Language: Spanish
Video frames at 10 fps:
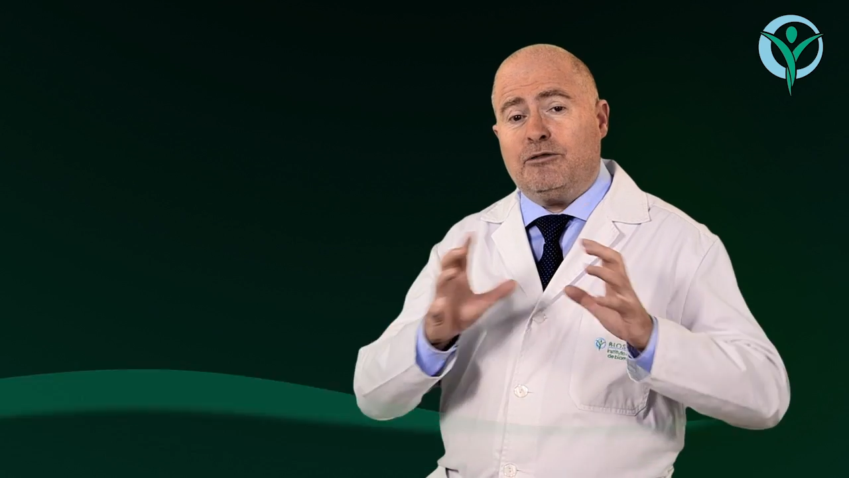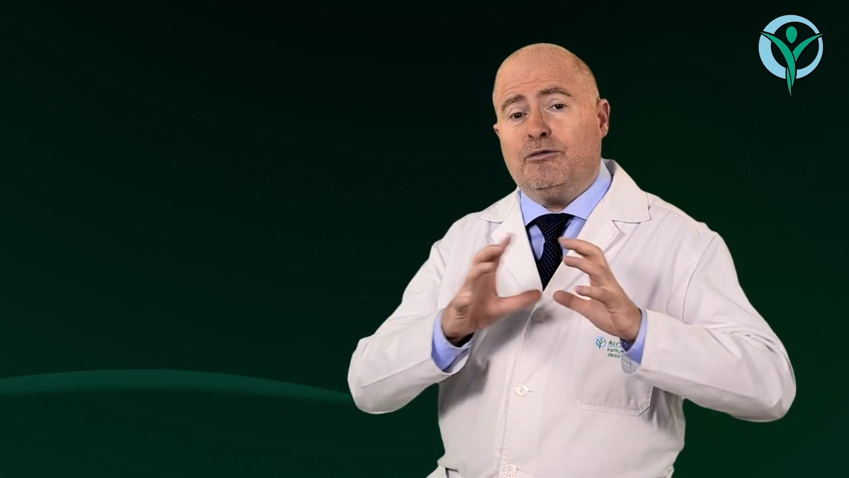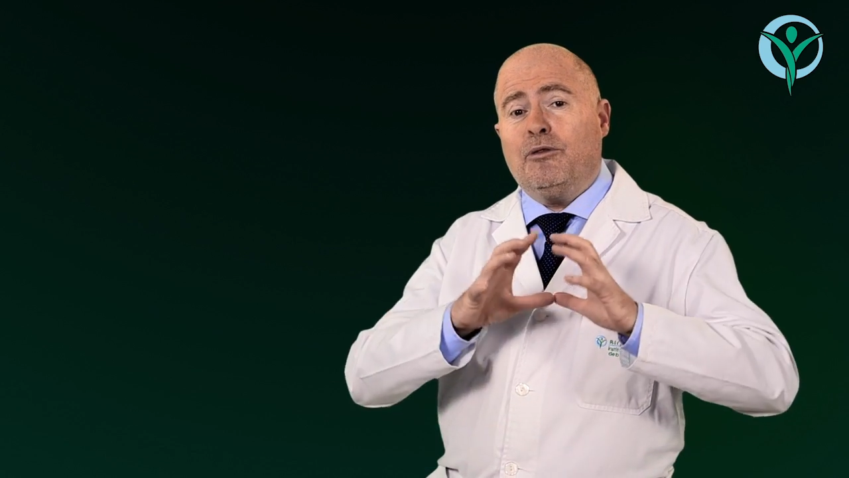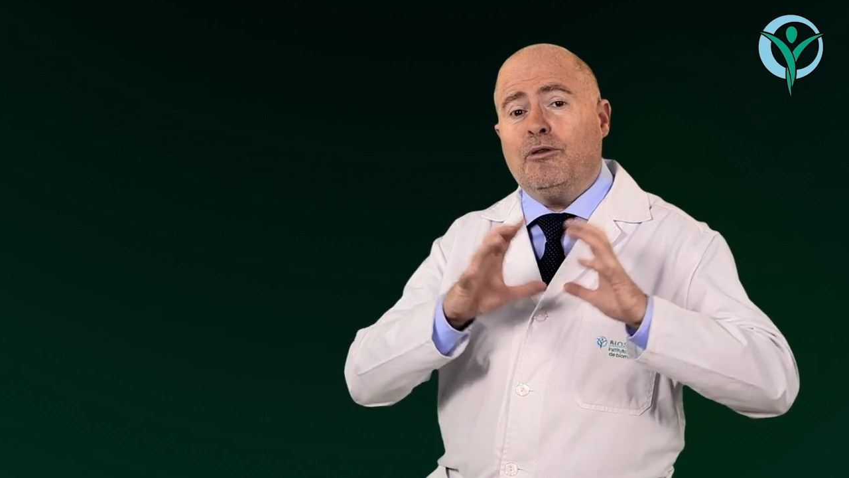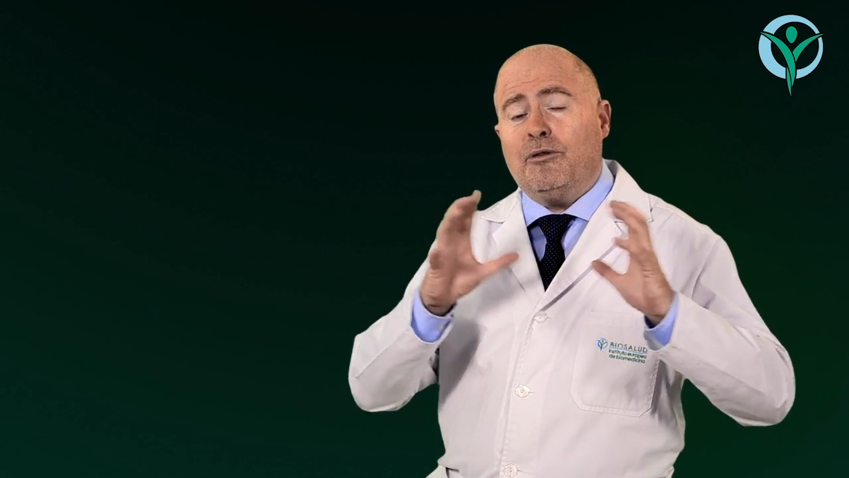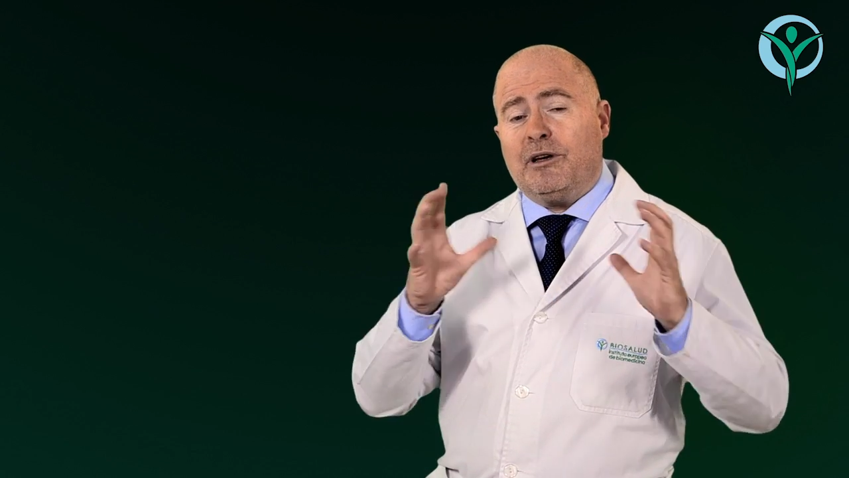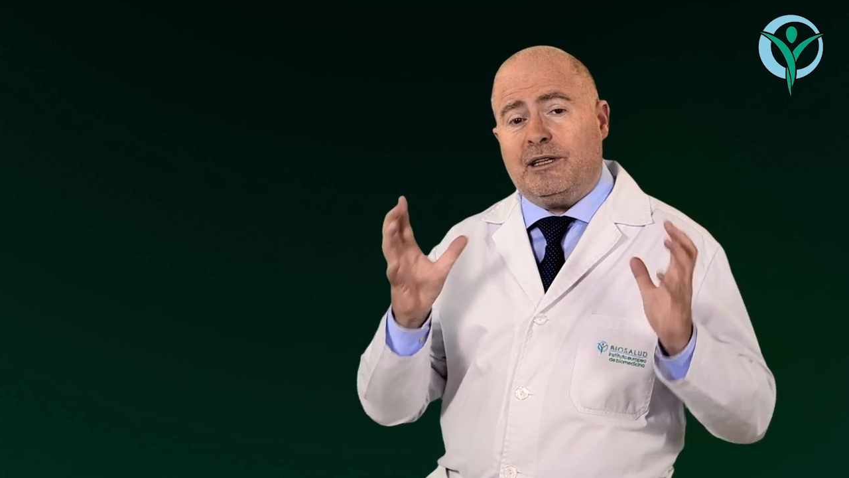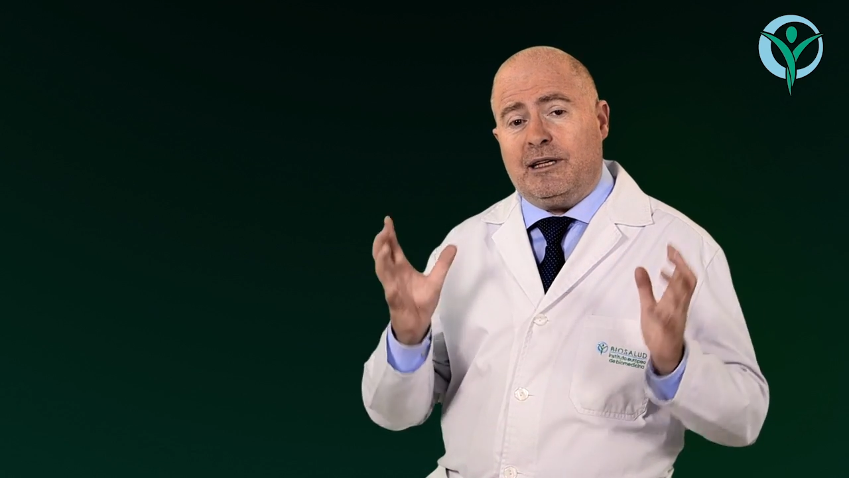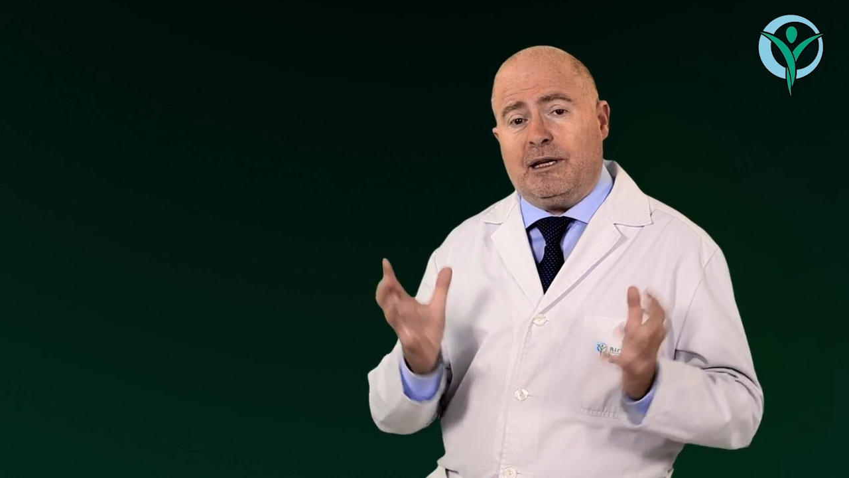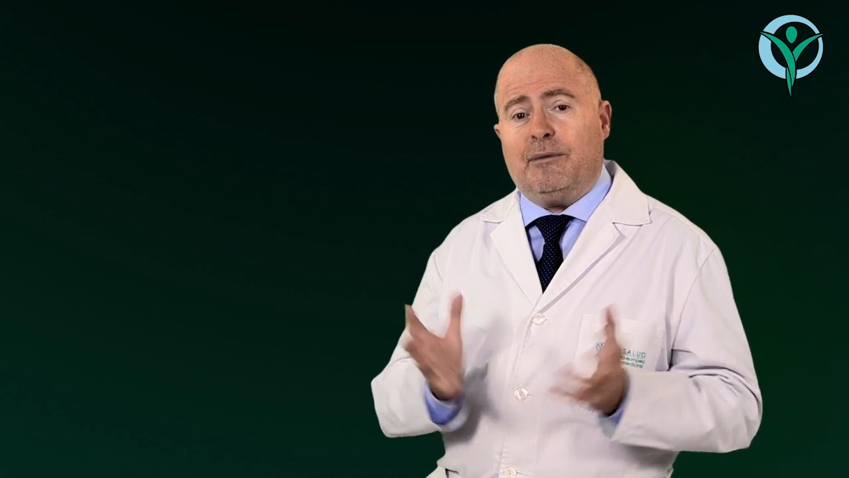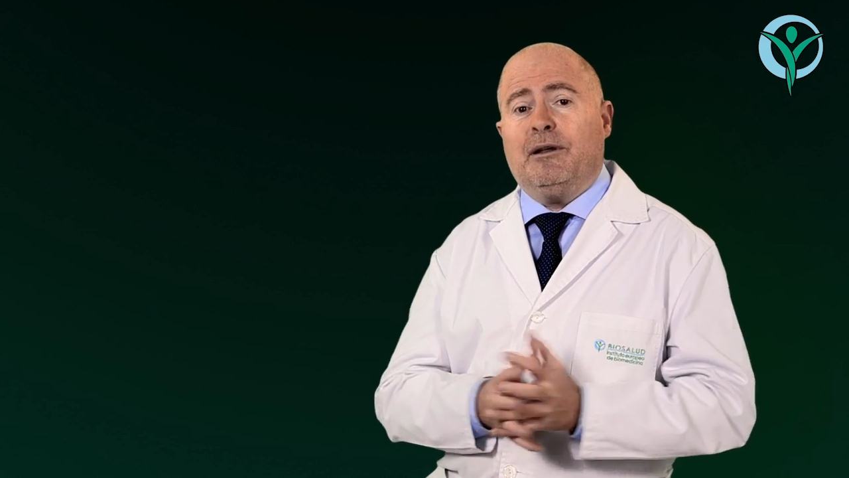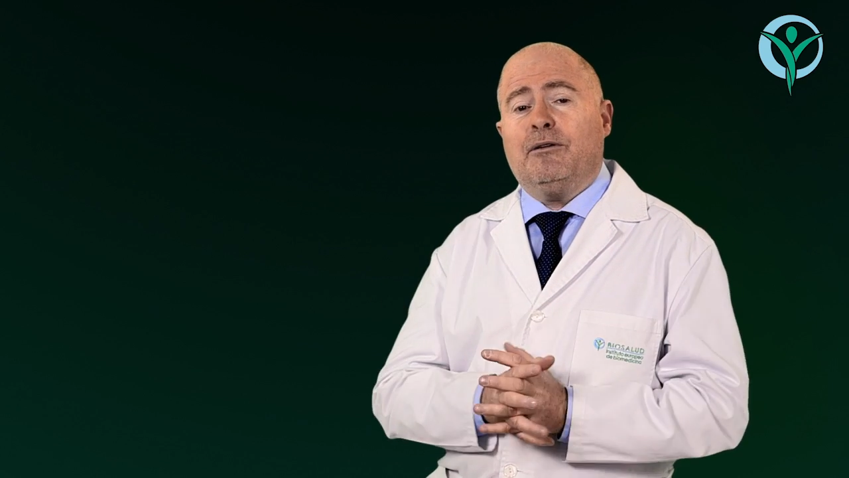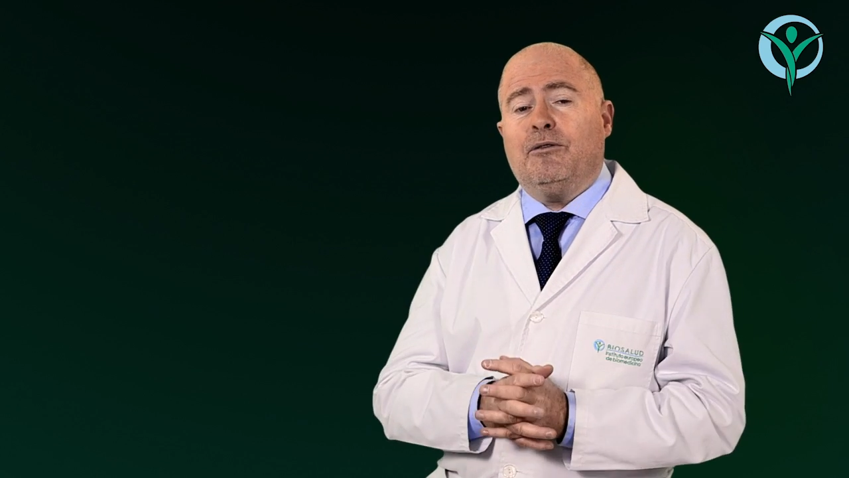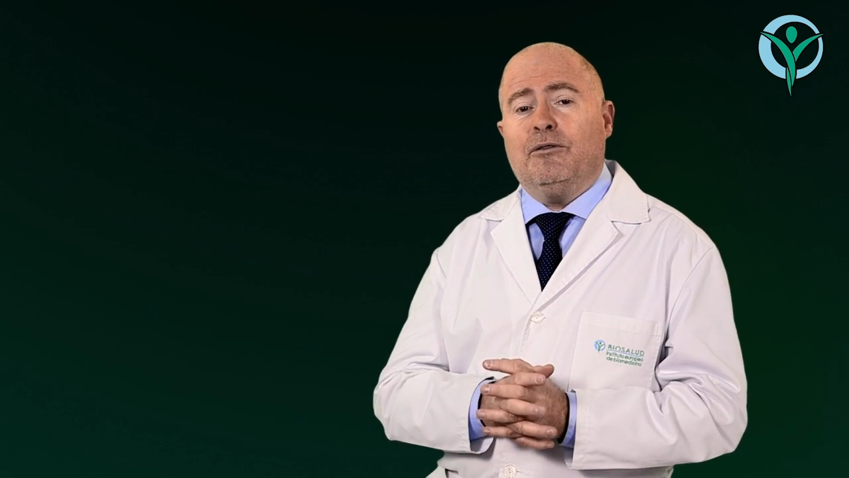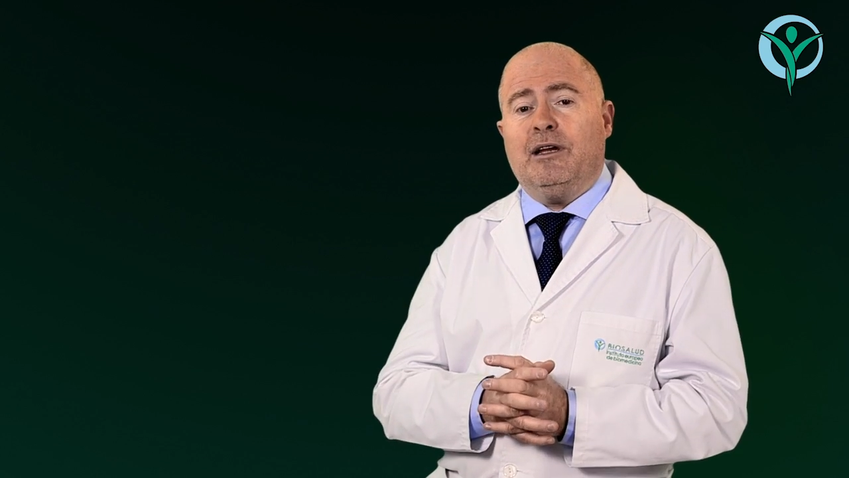es todo lo que tiene que
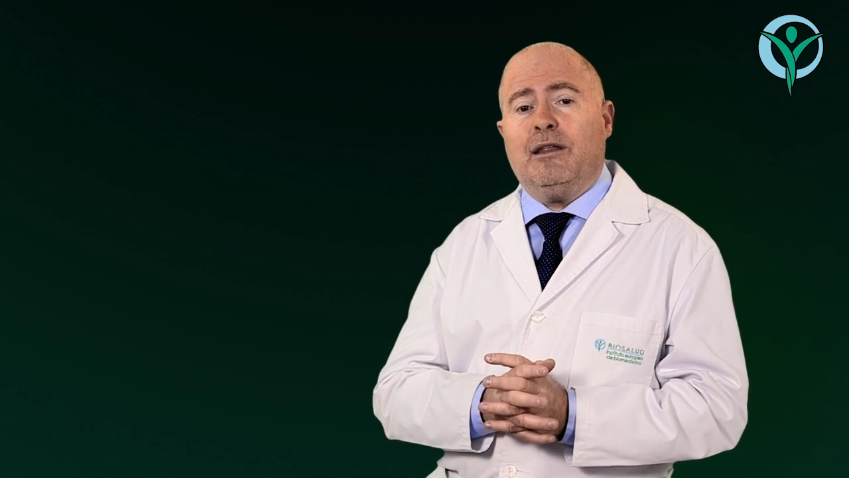ver con